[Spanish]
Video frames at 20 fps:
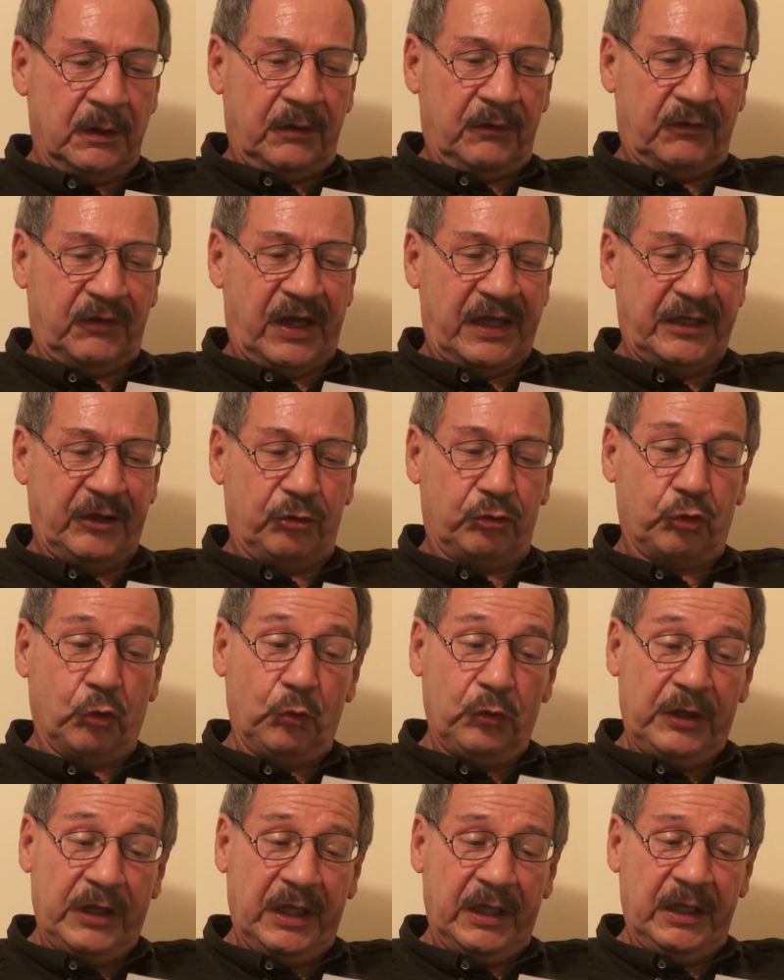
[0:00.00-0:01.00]
Se
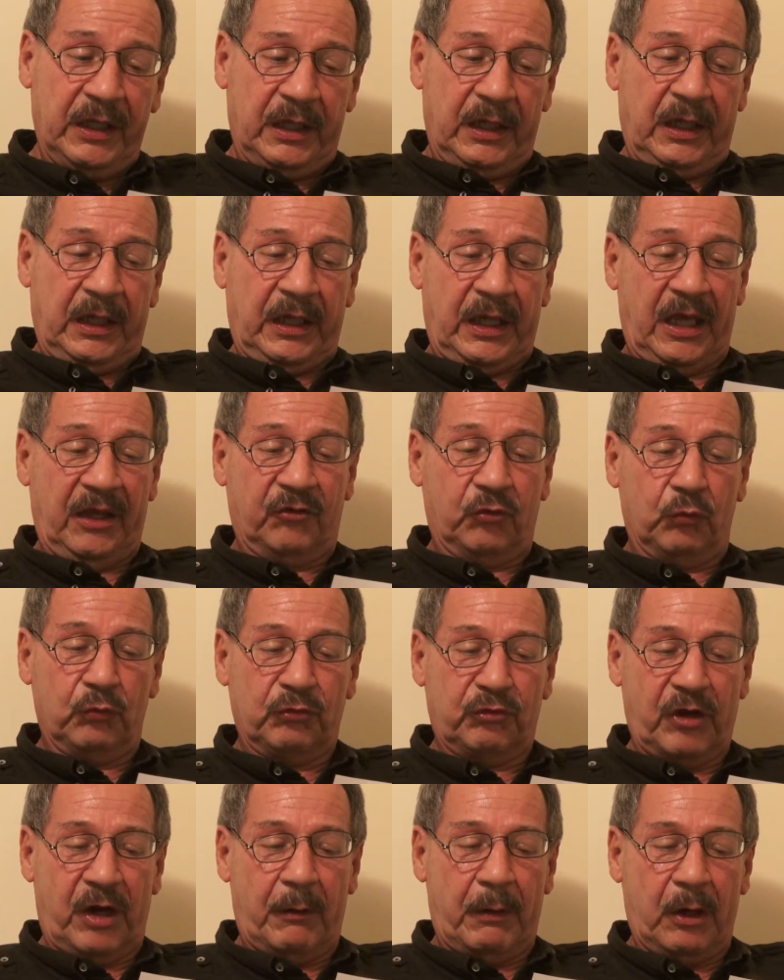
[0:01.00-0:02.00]
intuye que es un
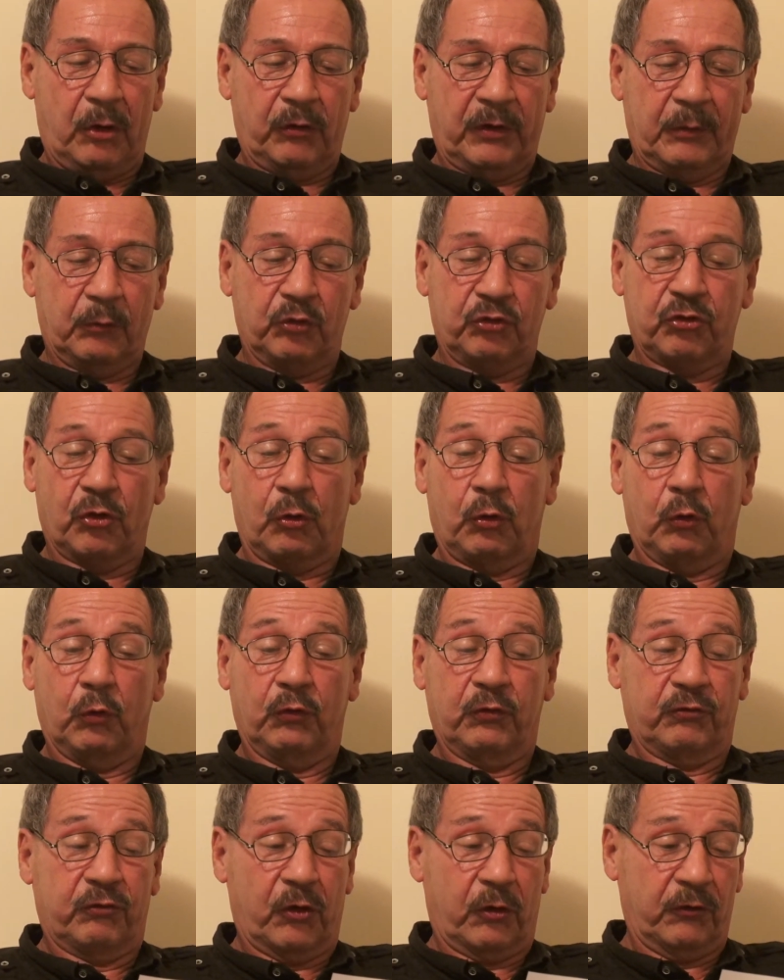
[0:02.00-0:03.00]
trabajo de muchos
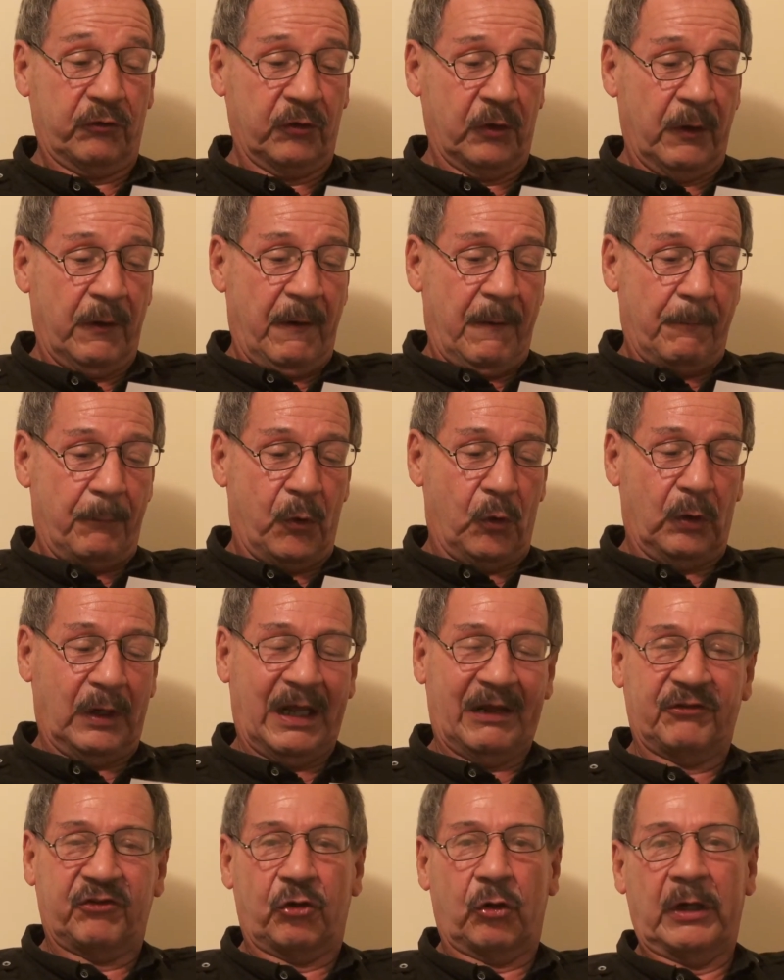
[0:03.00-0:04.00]
lustros por
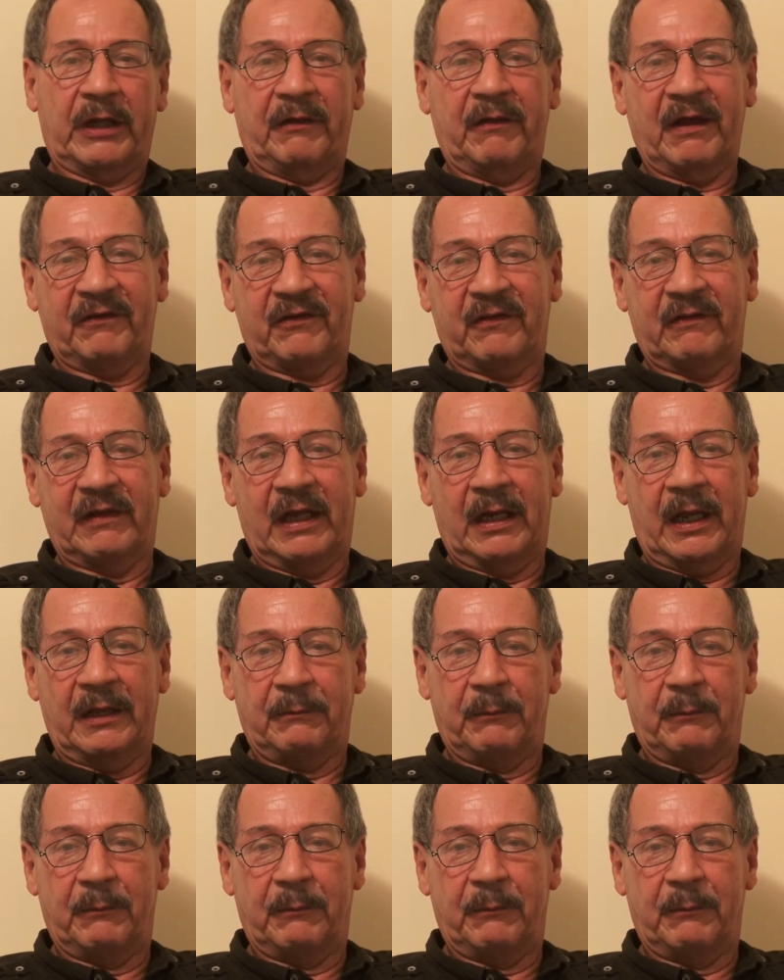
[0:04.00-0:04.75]
la solidez de la